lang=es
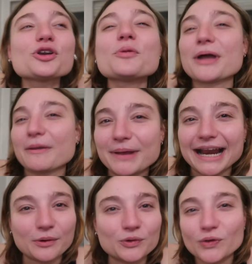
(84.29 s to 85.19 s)
no, puede
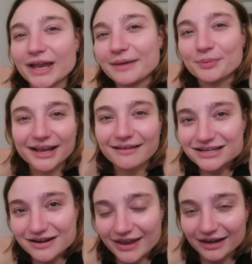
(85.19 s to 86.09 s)
esperar, no estudiar después que le
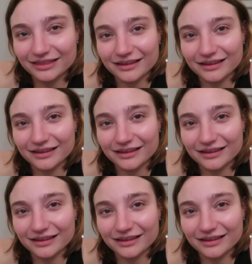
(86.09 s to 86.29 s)
vaya bien,